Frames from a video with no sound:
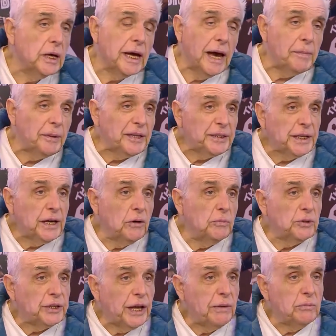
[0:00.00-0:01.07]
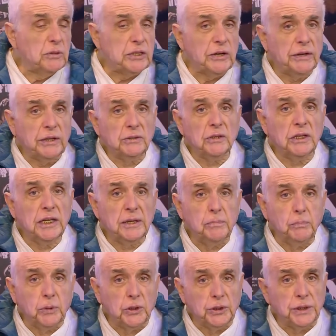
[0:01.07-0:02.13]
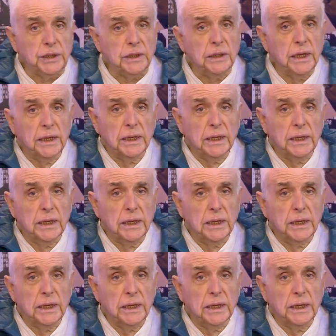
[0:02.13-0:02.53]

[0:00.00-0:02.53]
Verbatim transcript: Aparte que como estábamos trabajando en el Sporting,